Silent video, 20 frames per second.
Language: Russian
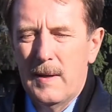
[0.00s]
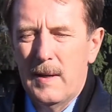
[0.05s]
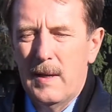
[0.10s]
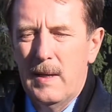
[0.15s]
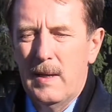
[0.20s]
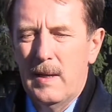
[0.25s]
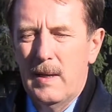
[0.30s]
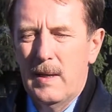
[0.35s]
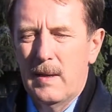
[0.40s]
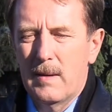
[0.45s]

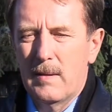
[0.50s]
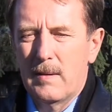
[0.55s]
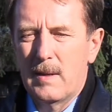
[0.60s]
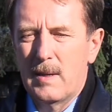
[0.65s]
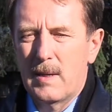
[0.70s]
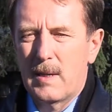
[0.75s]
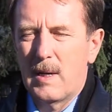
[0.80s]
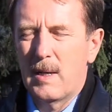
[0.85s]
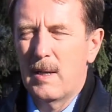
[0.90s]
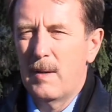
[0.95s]
И
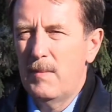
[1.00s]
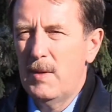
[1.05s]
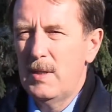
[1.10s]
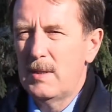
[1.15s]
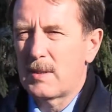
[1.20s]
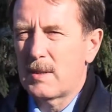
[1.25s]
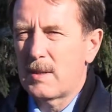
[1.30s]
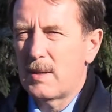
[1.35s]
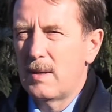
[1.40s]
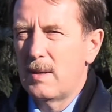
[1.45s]

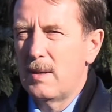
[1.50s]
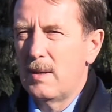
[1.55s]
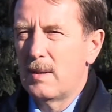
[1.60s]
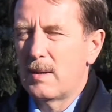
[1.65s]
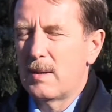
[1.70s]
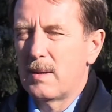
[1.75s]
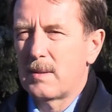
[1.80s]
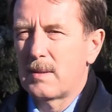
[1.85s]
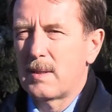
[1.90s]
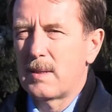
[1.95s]
экономическая,
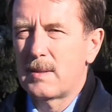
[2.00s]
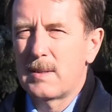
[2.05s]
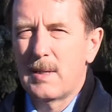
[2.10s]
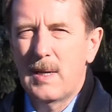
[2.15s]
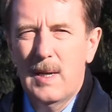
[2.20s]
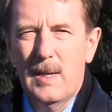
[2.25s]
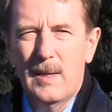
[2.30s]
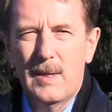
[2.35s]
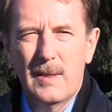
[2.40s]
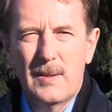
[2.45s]
и
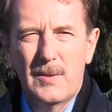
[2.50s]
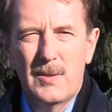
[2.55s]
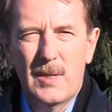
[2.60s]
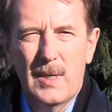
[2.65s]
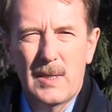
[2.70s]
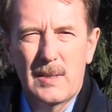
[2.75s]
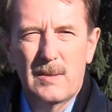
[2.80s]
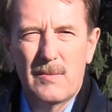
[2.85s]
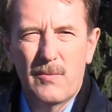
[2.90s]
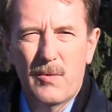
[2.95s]
социальная
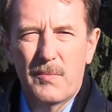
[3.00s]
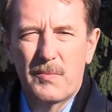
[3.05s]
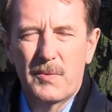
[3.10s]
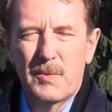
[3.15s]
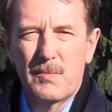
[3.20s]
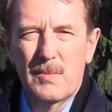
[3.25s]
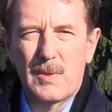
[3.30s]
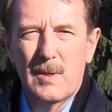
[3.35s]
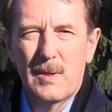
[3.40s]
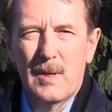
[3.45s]
часть, в
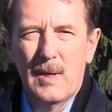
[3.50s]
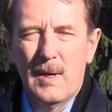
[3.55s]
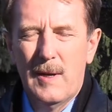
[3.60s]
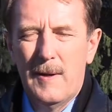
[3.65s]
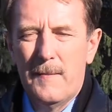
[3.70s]
общем-то,